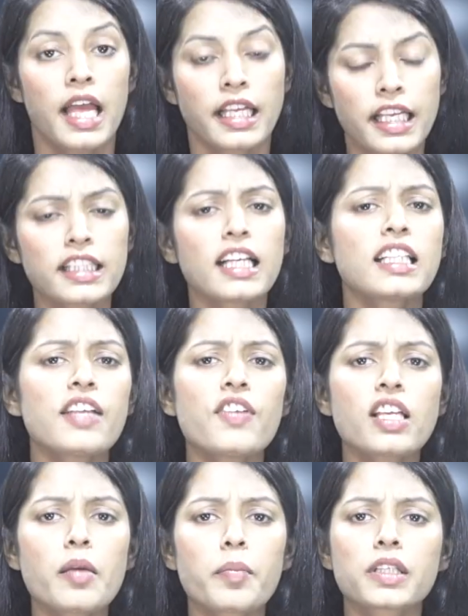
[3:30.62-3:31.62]
गीता देवी
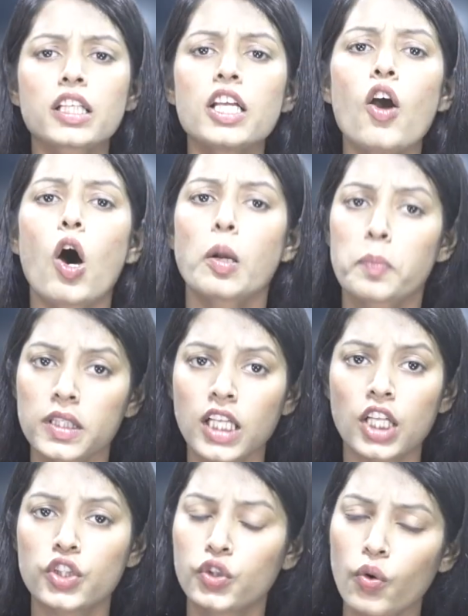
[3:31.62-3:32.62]
के पति और पिता
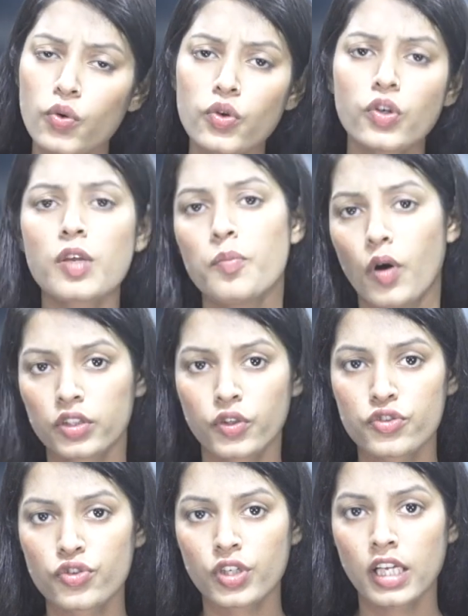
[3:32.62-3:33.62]
दोनों की मौत हो
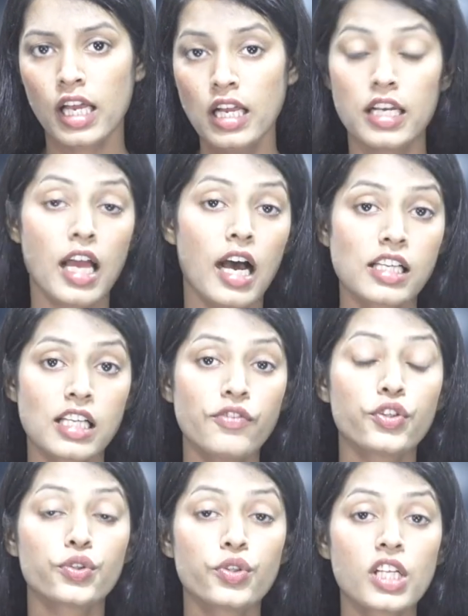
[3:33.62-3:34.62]
चुकी है लिहाजा
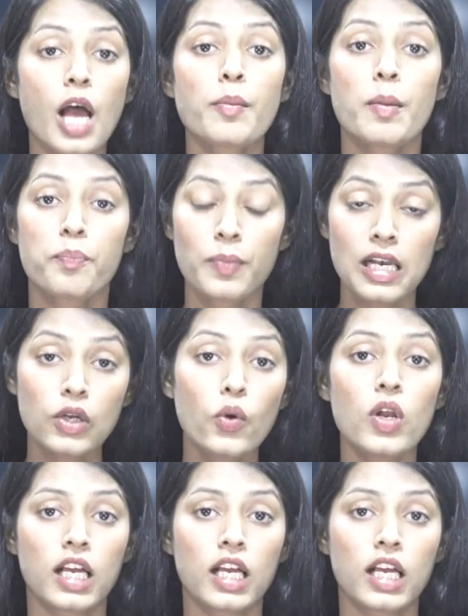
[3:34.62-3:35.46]
वो दुनिया में बिल्कुल